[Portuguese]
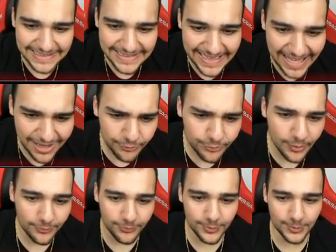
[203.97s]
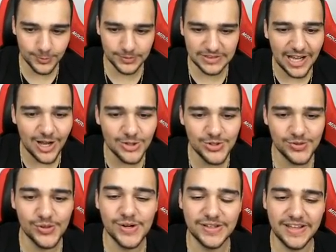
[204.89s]
névoa frontal do
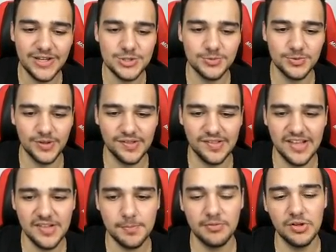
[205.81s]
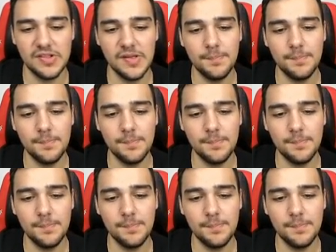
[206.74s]
sorteio de vocês. Para você